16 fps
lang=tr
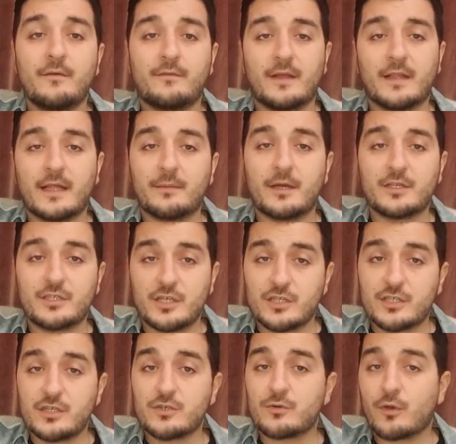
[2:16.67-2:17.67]
Fenerbahçe
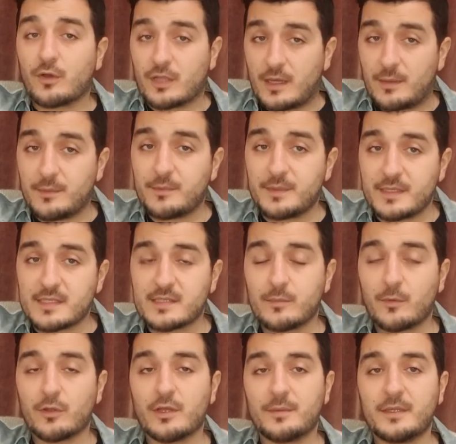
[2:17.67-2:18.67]
için çok önemli bir
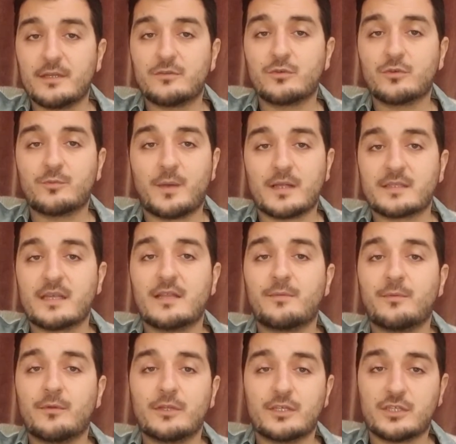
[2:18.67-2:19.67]
isim olabilir. Türk
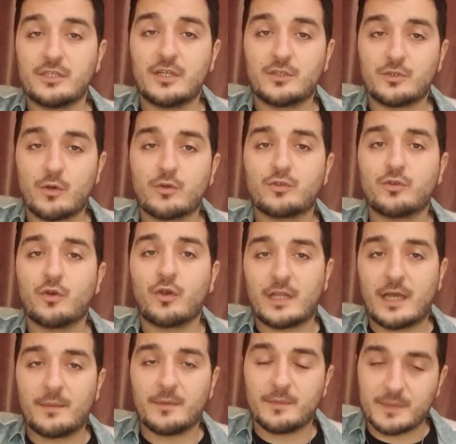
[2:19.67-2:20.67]
basketbolu için de çok çok
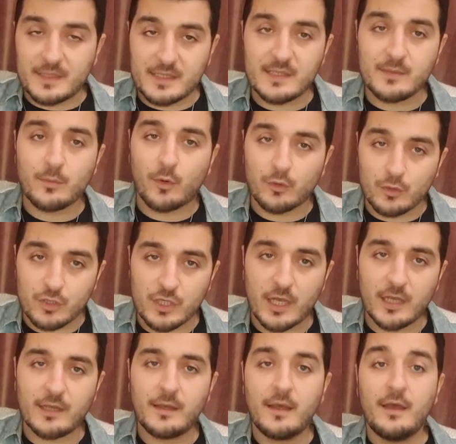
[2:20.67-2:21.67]
önemli bir isim
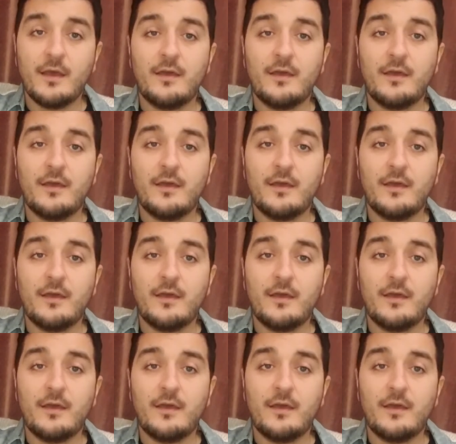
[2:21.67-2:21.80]
olacak.